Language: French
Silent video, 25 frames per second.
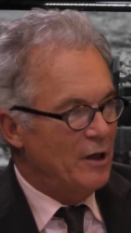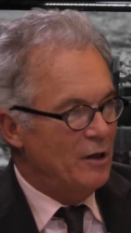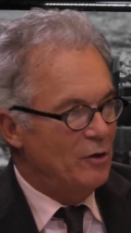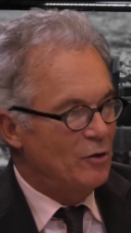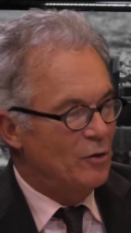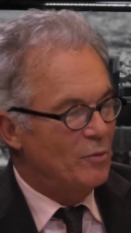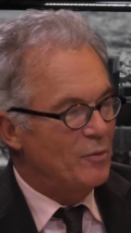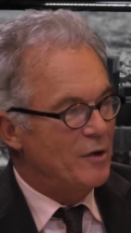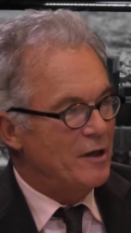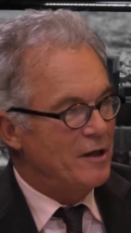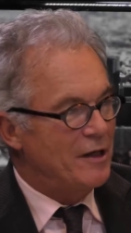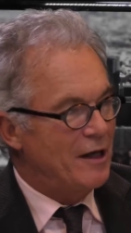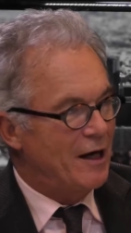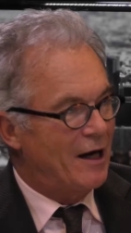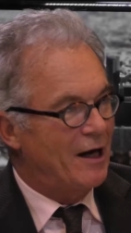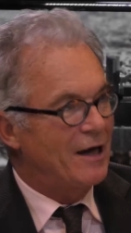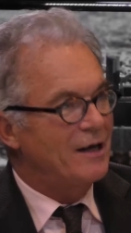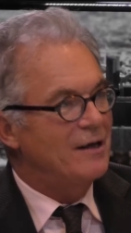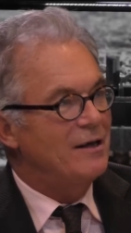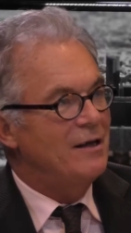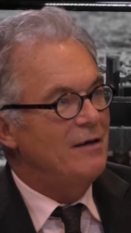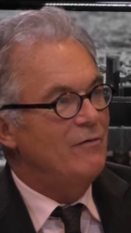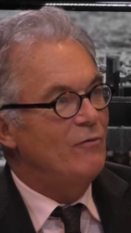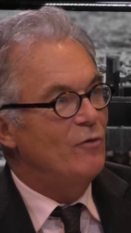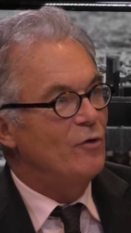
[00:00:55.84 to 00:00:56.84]
de manière
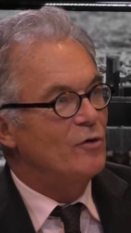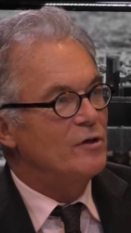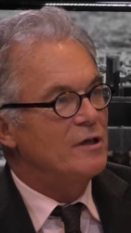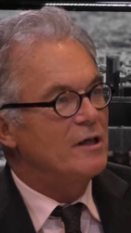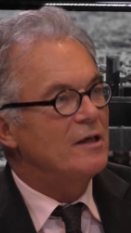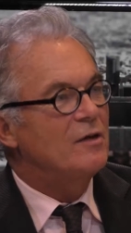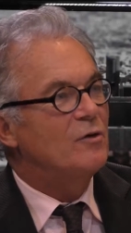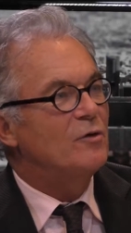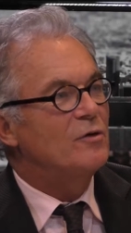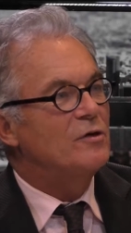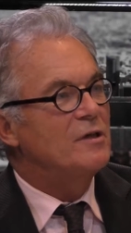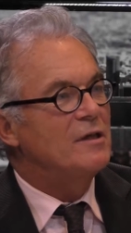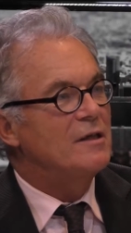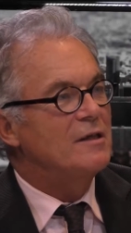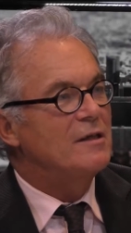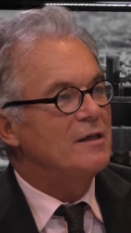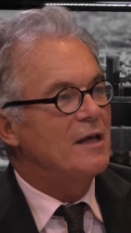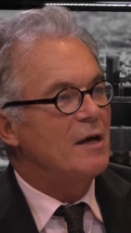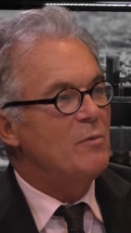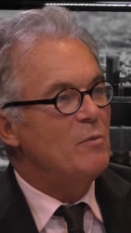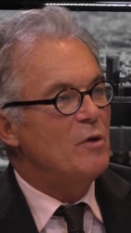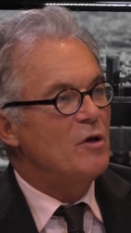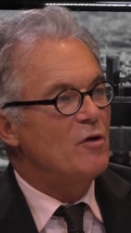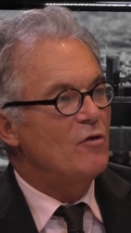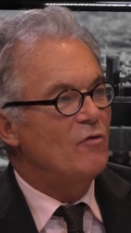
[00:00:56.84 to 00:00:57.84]
active aux
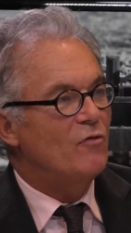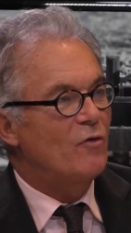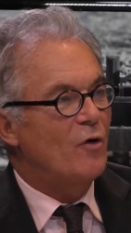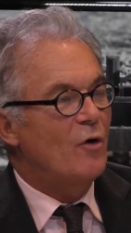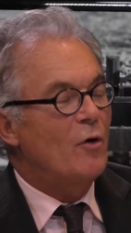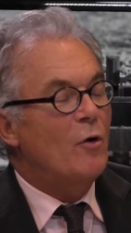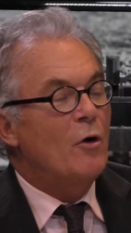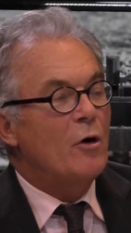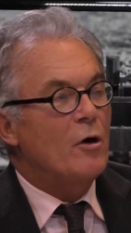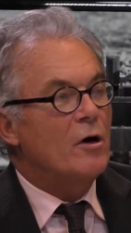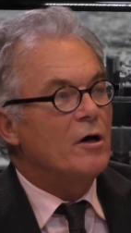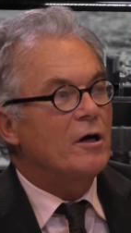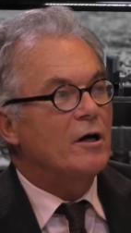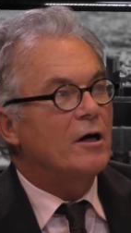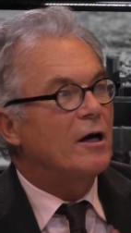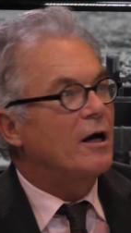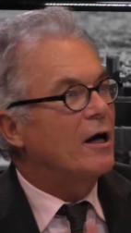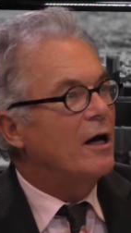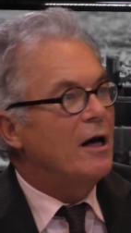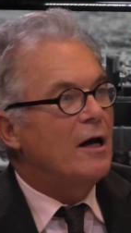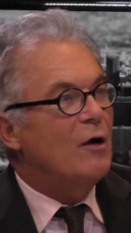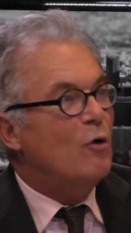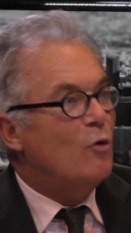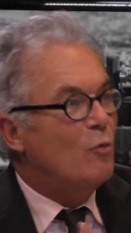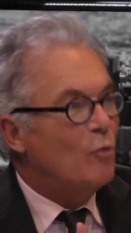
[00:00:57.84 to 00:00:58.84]
écosystèmes innovants,
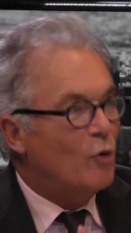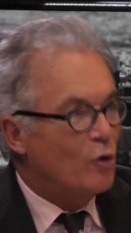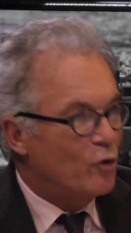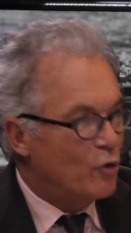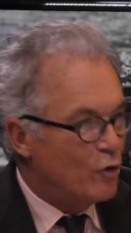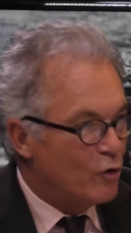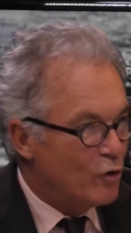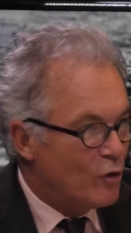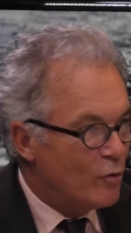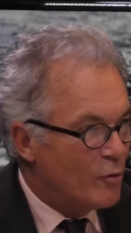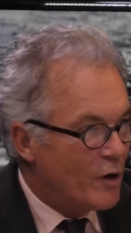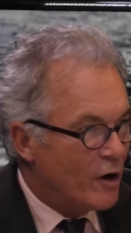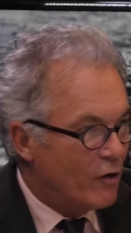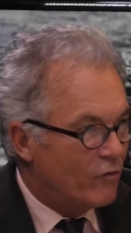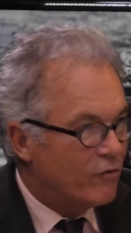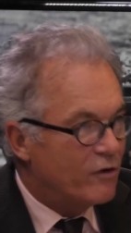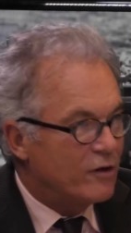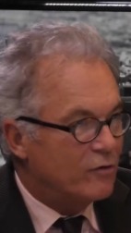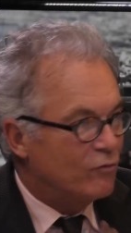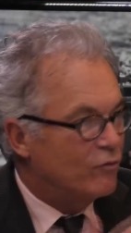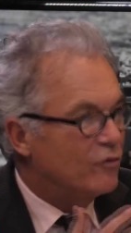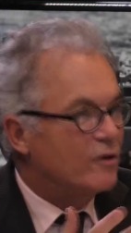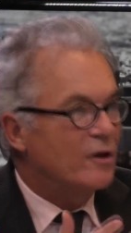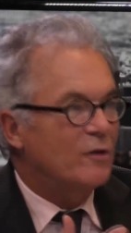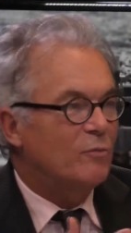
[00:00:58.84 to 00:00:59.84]
créer le monde de demain. En
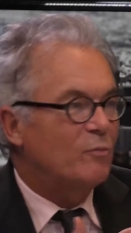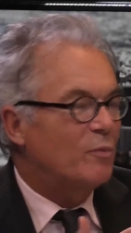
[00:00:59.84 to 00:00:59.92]
fait, vous êtes